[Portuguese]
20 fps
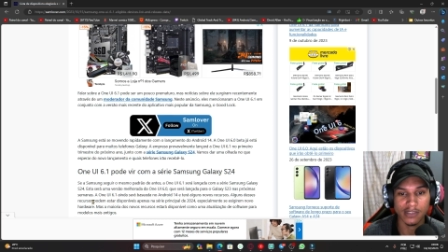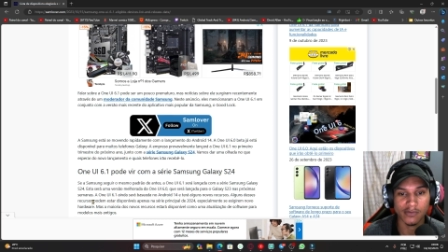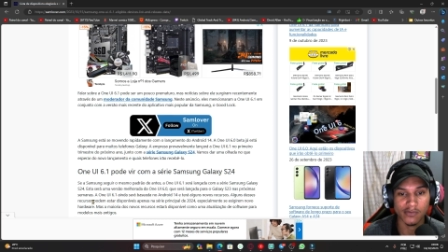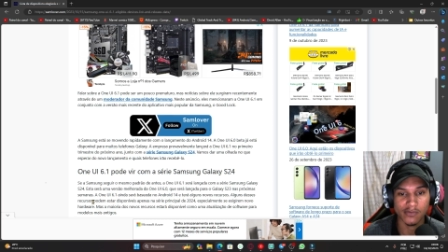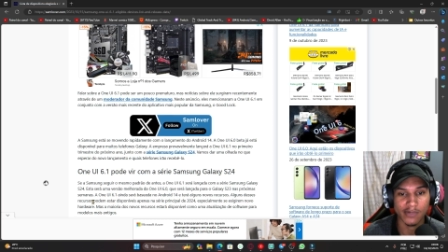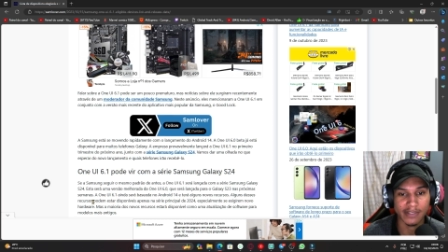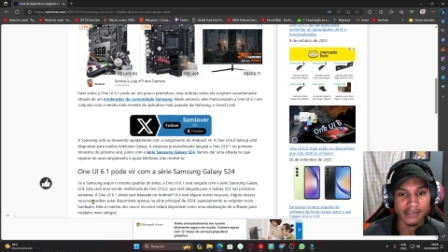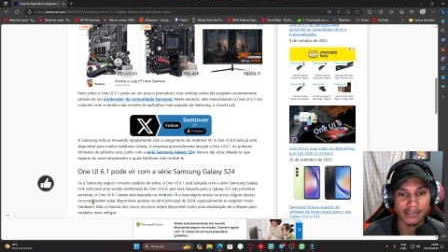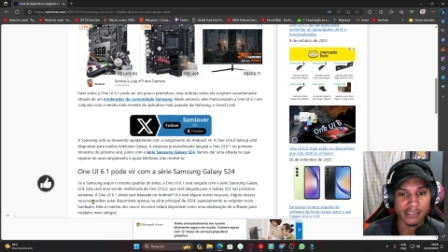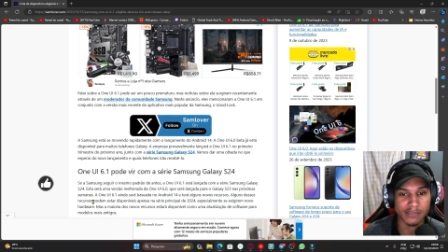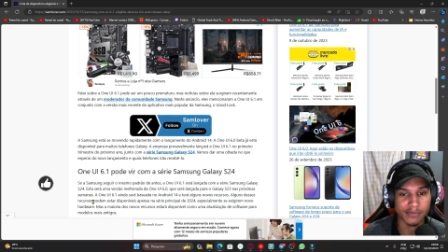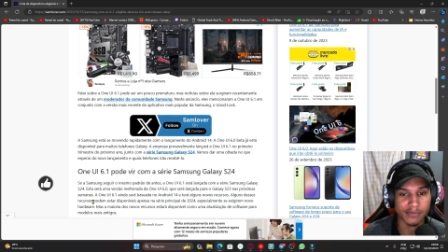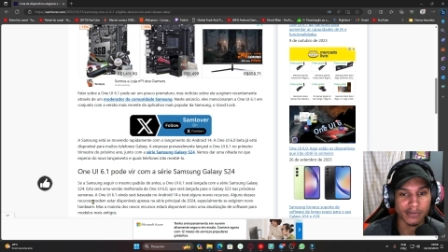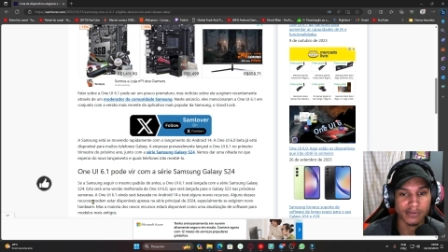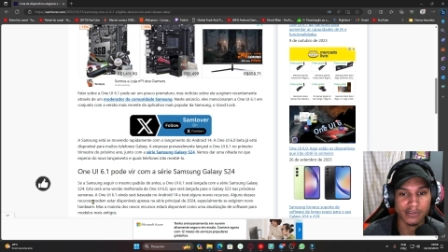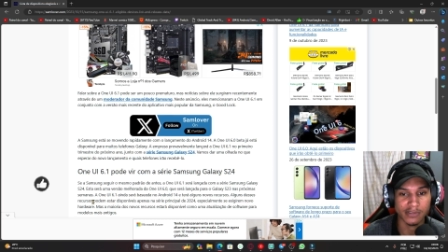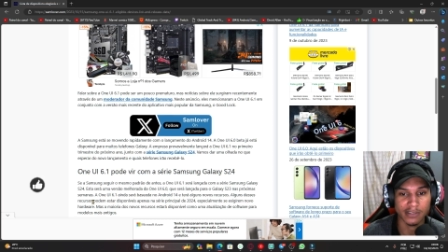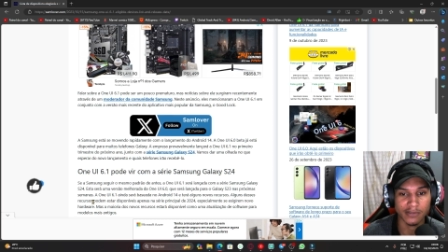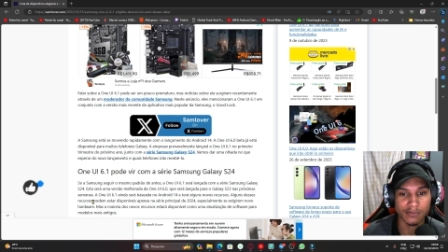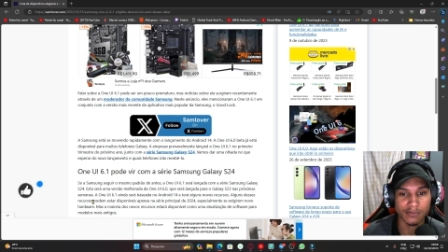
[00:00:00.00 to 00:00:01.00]
a One UI
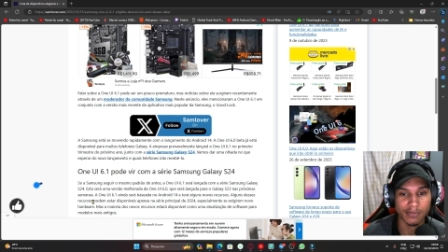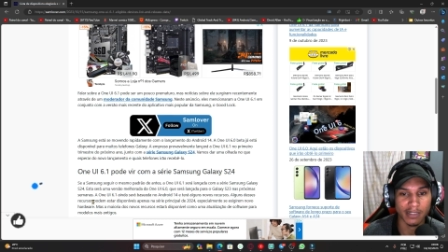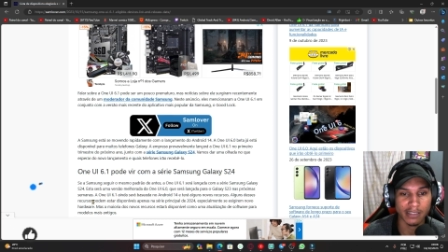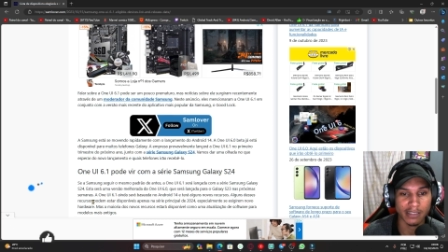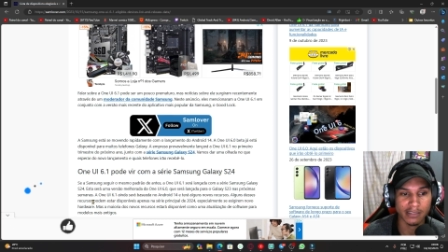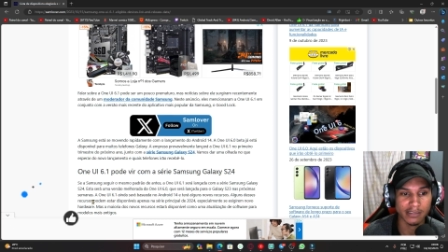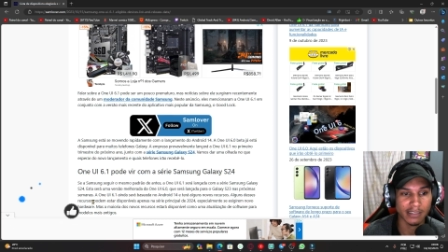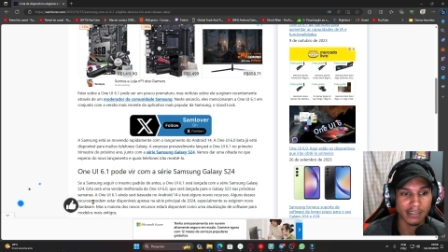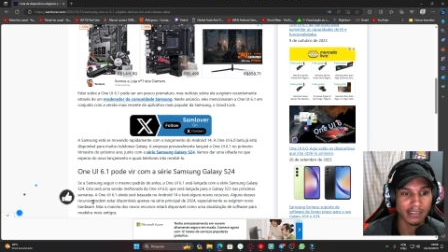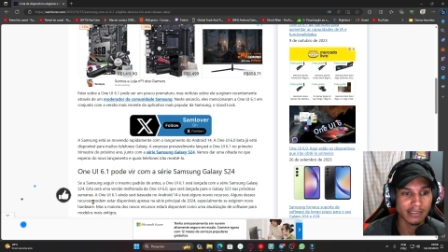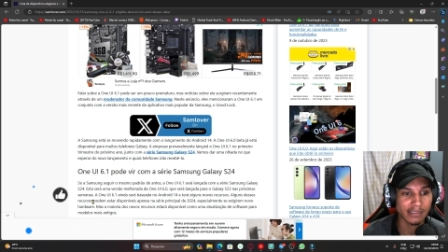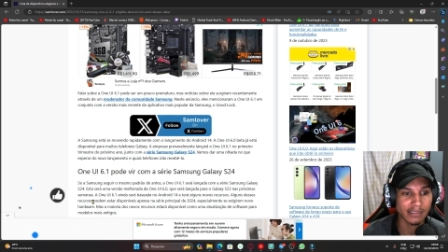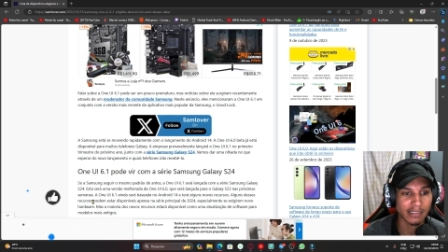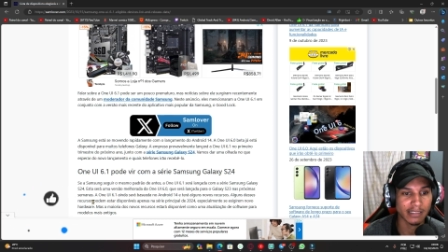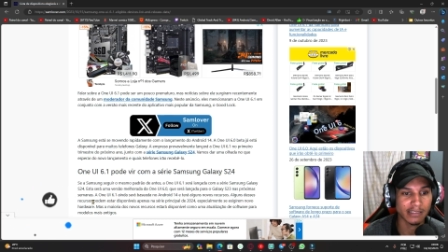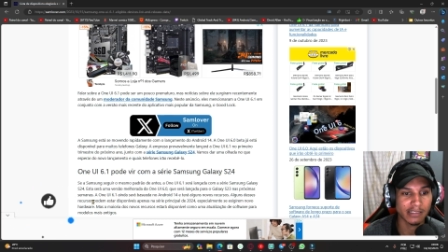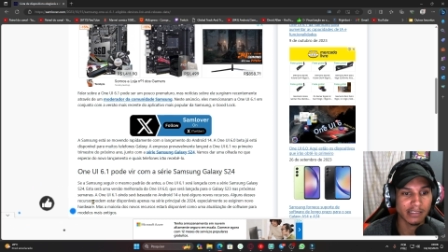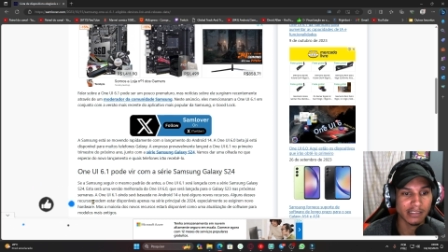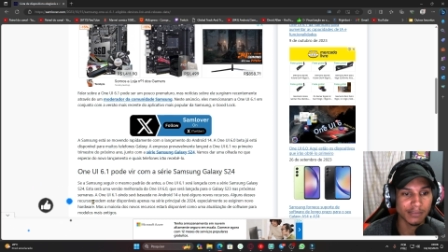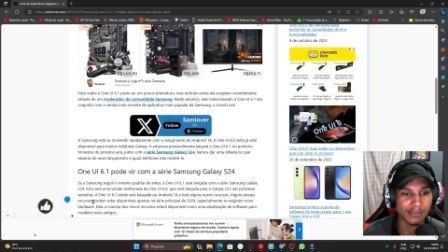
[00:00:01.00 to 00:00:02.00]
6.0 Beta já está
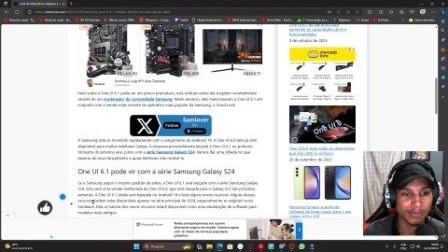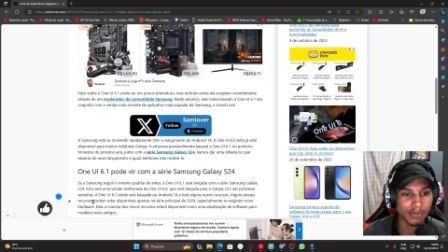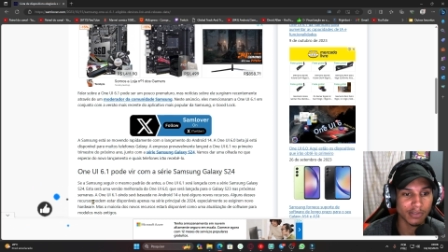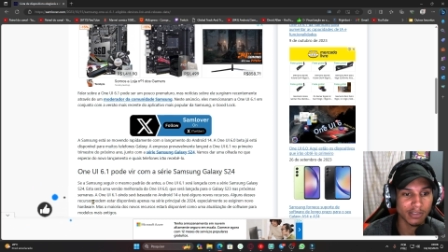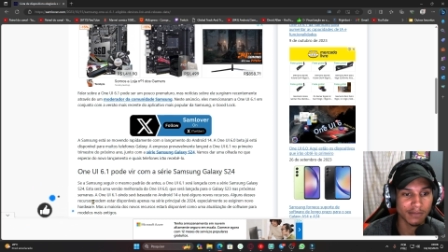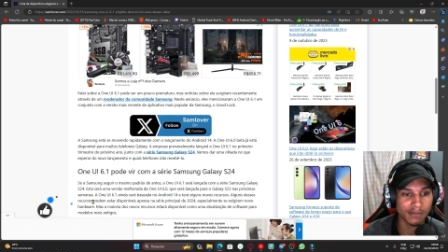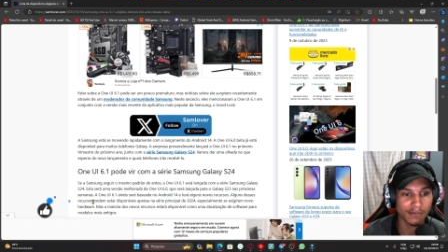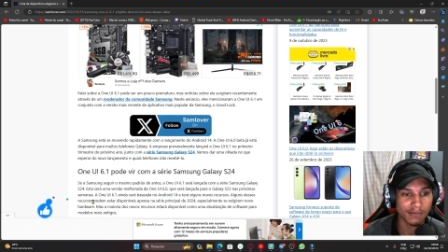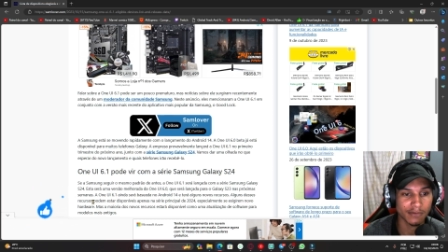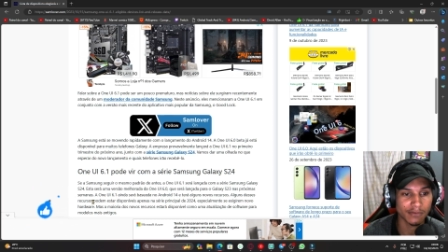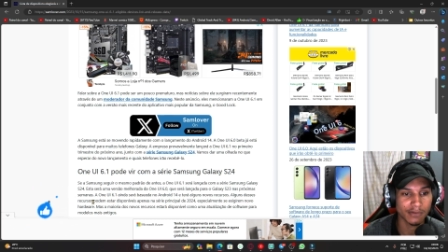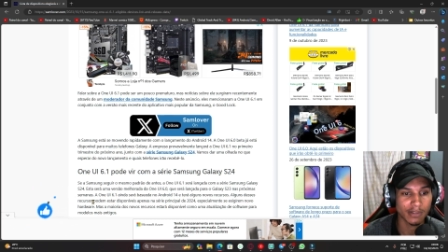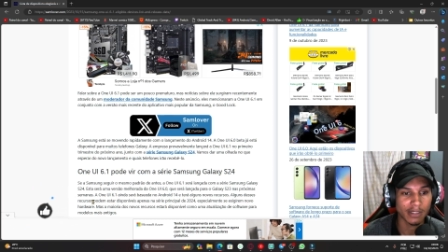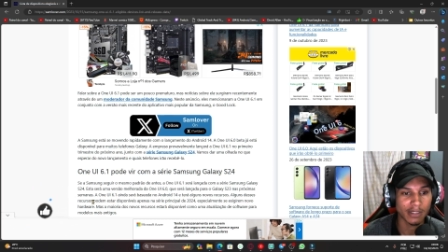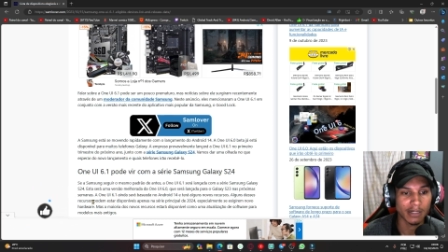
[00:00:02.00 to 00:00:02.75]
disponível